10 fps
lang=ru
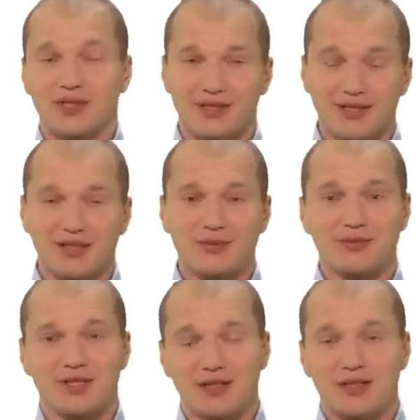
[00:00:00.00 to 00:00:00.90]
оценкам
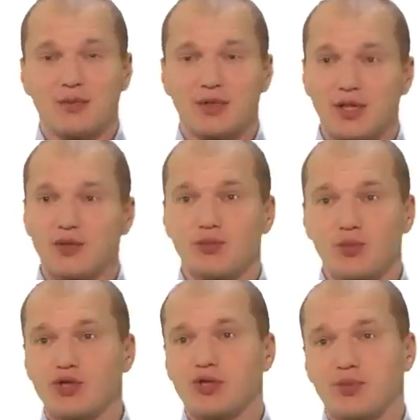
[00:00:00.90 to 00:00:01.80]
нам отдают
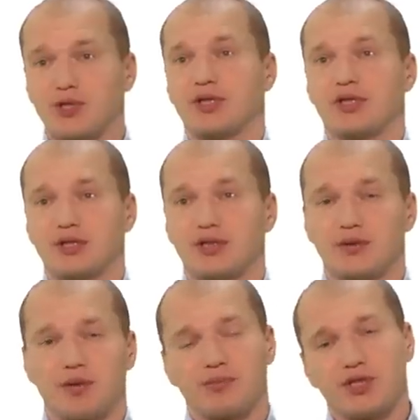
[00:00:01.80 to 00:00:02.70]
больше
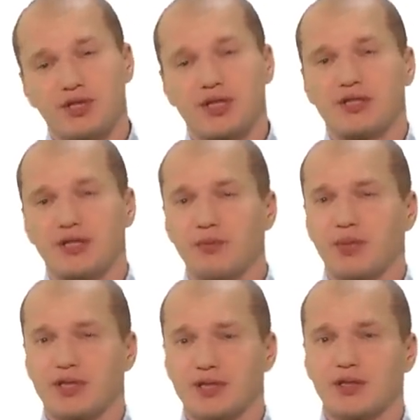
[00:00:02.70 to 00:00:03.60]
50, там
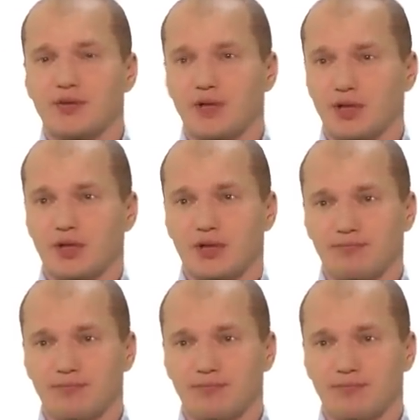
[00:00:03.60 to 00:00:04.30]
57% рынка.